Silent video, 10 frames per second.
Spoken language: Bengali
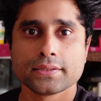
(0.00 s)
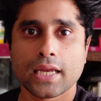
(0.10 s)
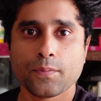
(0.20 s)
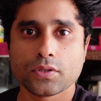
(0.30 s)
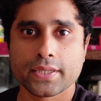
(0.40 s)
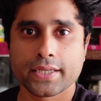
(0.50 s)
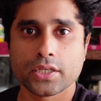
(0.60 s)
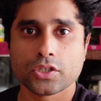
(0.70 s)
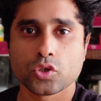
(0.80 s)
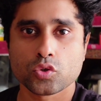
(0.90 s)
তারপর থেকে
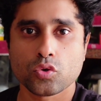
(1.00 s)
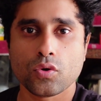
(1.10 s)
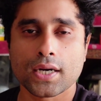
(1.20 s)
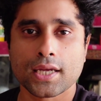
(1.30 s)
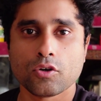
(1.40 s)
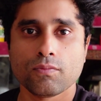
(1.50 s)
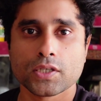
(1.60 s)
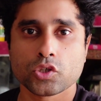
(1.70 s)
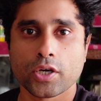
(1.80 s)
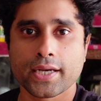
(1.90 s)
সতেরো আঠারো
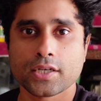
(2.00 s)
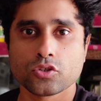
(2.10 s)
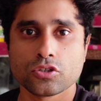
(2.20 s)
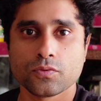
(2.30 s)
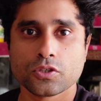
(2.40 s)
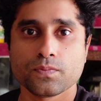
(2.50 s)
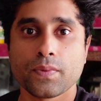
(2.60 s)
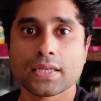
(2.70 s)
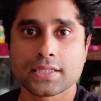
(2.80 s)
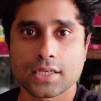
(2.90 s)
বা ছয় কার্য দিবস
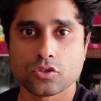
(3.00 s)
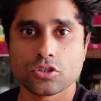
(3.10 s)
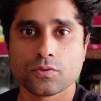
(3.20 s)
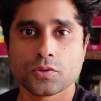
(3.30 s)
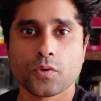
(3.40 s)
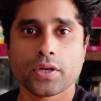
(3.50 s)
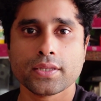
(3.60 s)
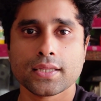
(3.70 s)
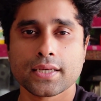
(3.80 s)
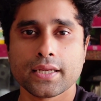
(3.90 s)
পাঁচ কার্য দিবস পরে
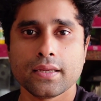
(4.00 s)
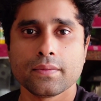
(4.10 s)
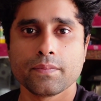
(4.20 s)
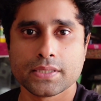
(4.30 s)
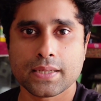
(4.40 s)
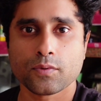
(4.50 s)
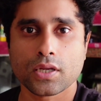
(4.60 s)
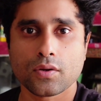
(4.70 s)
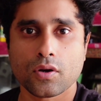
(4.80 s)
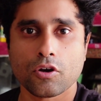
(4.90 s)
তাদেরকে ভিসা
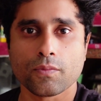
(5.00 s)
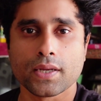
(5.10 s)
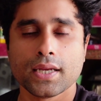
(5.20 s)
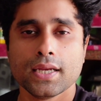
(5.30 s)
প্রদান করা হবে